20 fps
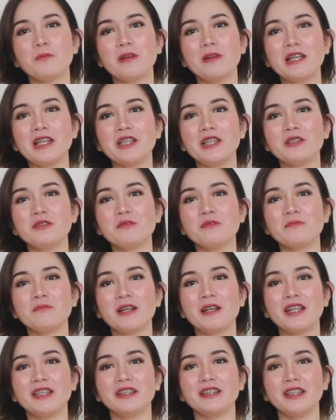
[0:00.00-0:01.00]
po pala yung
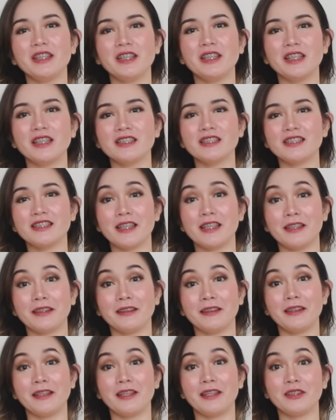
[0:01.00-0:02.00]
panty ng
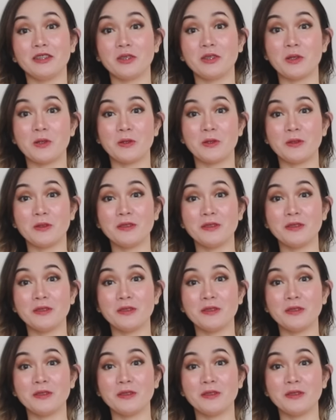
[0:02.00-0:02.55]
set na to.